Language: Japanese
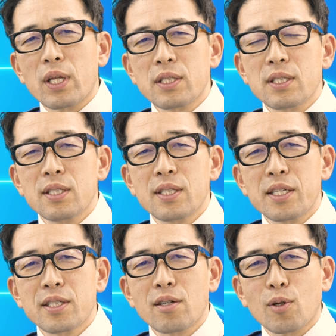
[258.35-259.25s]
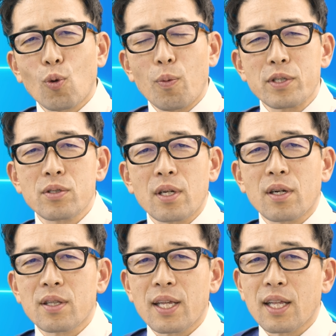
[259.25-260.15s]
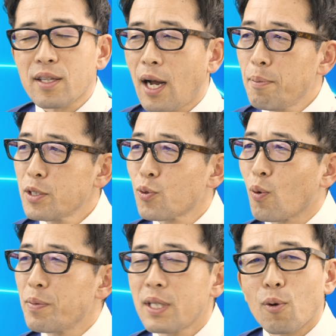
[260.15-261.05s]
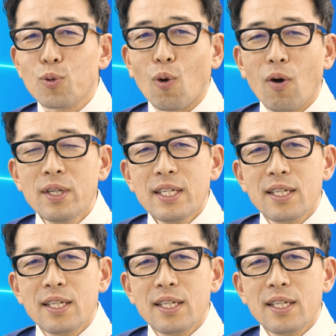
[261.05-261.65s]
デジデジタル化どこまで進んでるかデータってあんまりちょっと見たこと